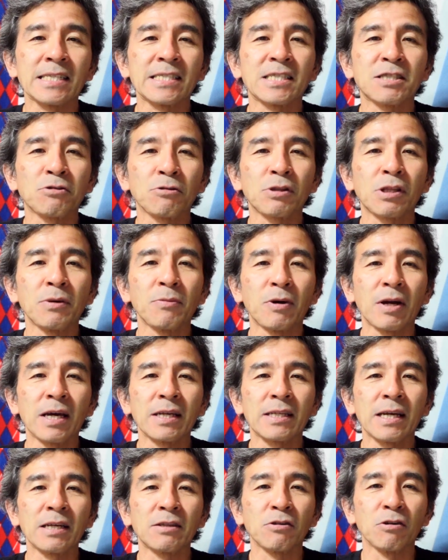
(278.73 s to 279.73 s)
勝ち取っても
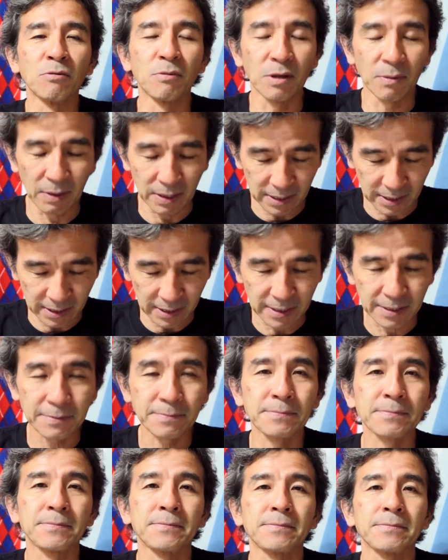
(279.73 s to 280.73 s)
らいたいと思いま
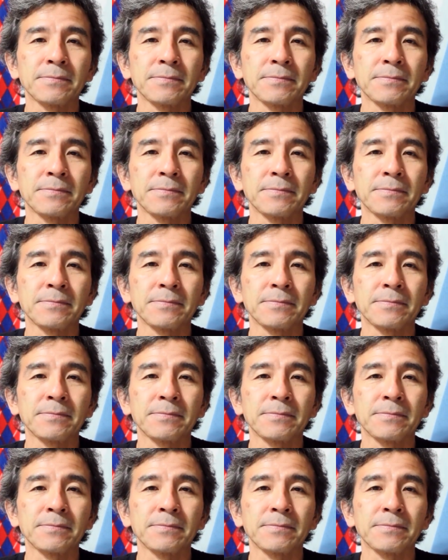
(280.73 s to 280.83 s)
す。